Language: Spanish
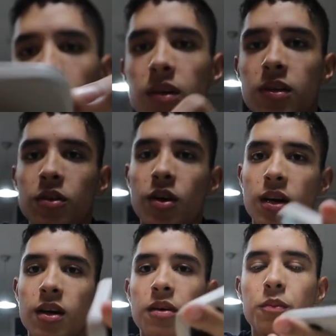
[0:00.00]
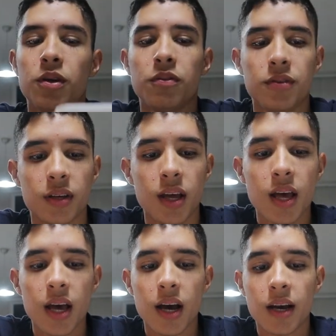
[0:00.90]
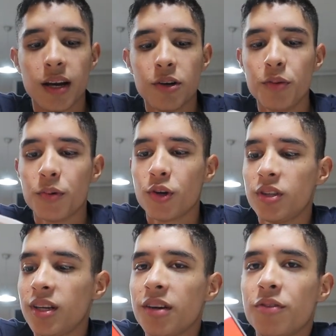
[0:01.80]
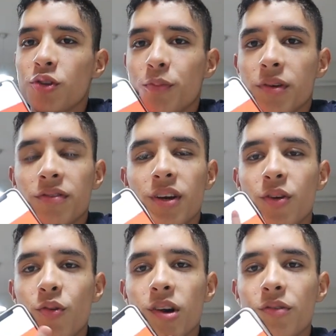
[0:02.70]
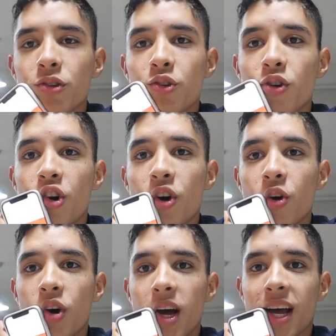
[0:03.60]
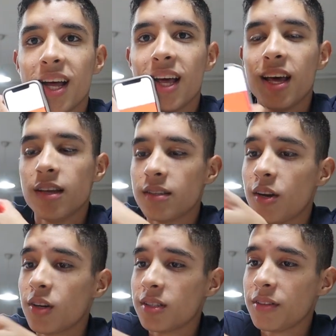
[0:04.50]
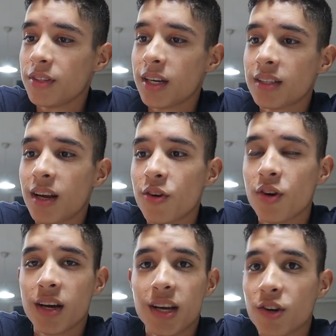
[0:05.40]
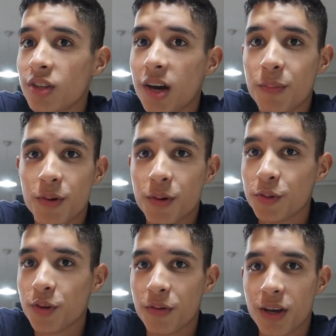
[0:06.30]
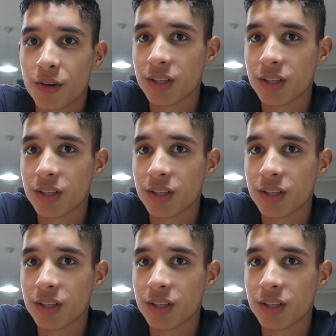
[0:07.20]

Ah, no carga. Bueno, en fin. En el grupo nos tiene foto de perfil una foto roja. ¿Sabes lo que significa que estás roja? Es que no estás aprobado todavía.